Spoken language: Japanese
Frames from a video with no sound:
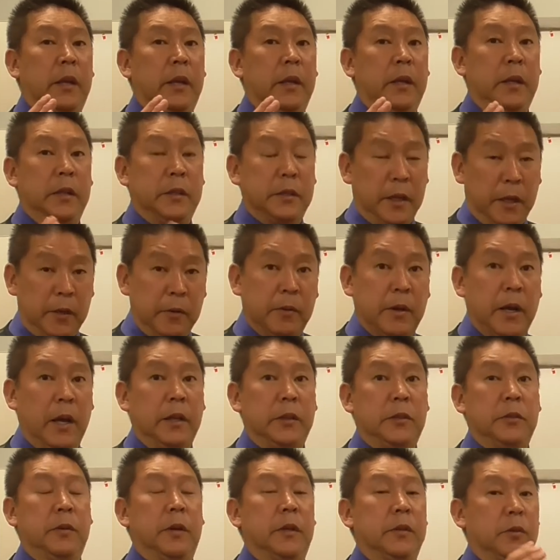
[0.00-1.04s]
エヌエイチケー の
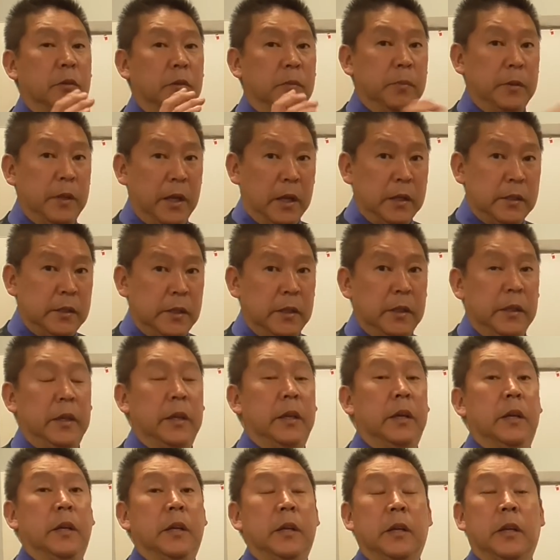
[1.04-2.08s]
会長や総務大臣
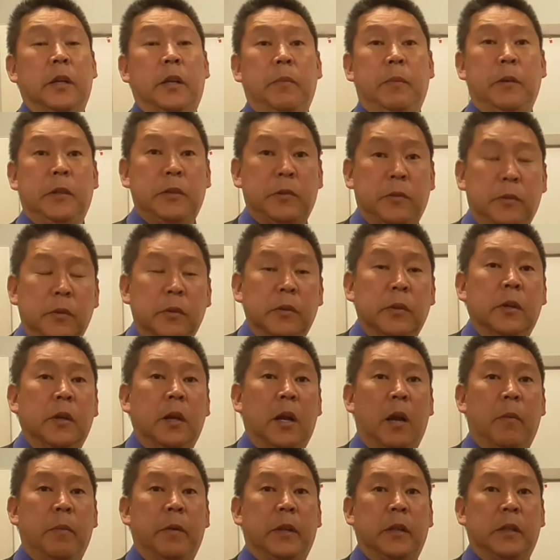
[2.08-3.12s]
に厳しく
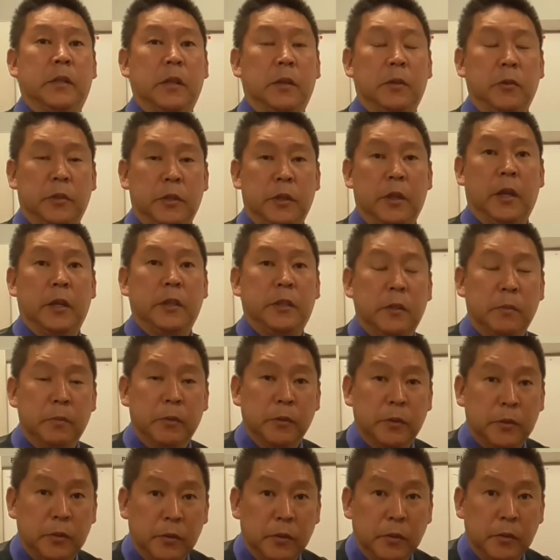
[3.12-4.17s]
浜田聡が質
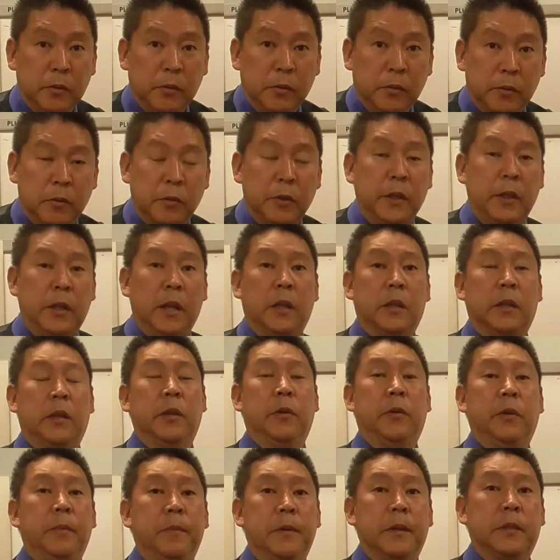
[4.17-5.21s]
問することになっ
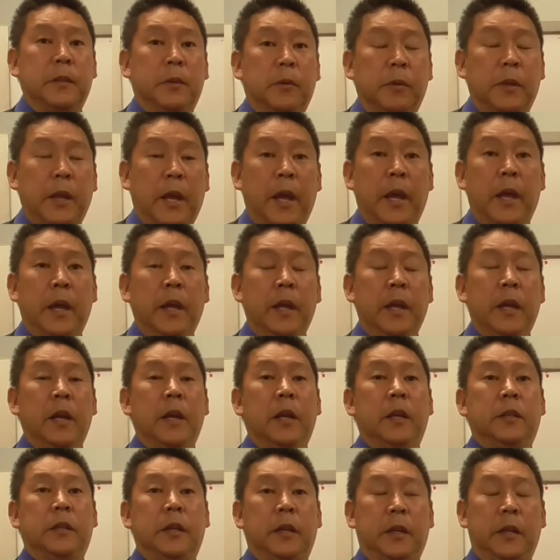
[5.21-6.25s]
ておりますので、
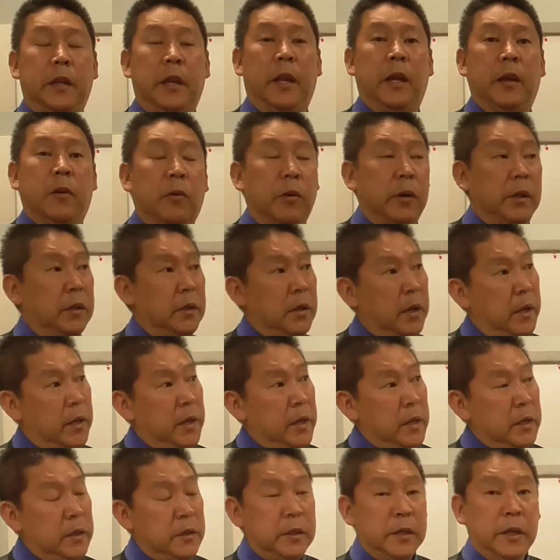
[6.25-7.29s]
ぜひねこれ
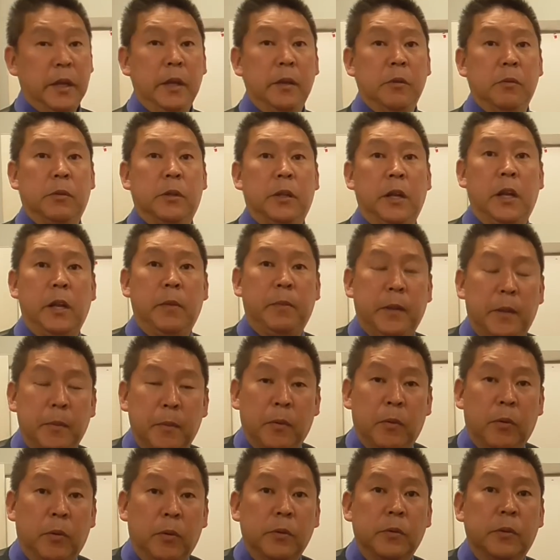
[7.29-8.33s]
エヌエイチケー のテレビで
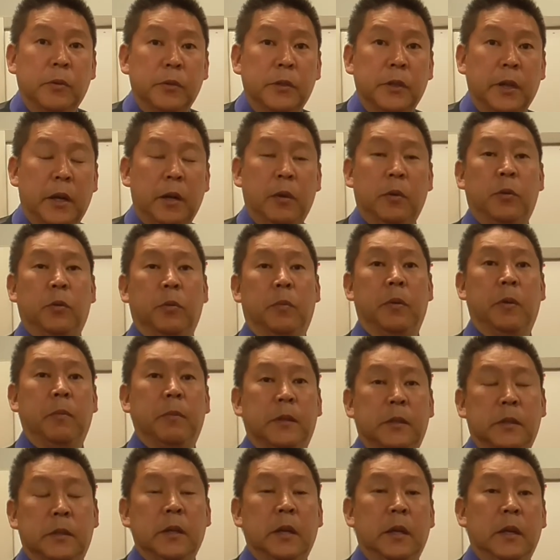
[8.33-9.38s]
も報道されると思い
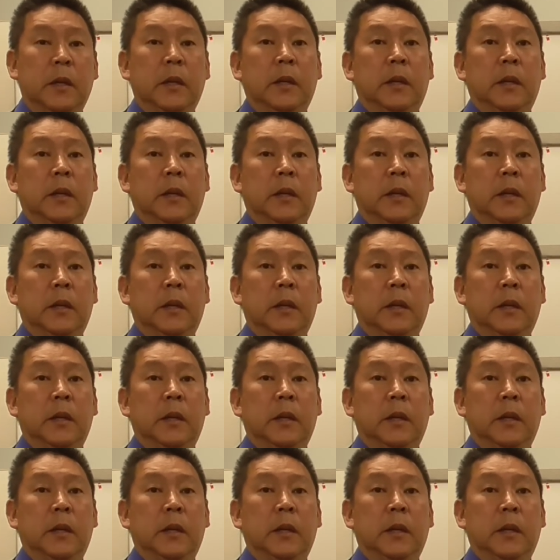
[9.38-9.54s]
ます。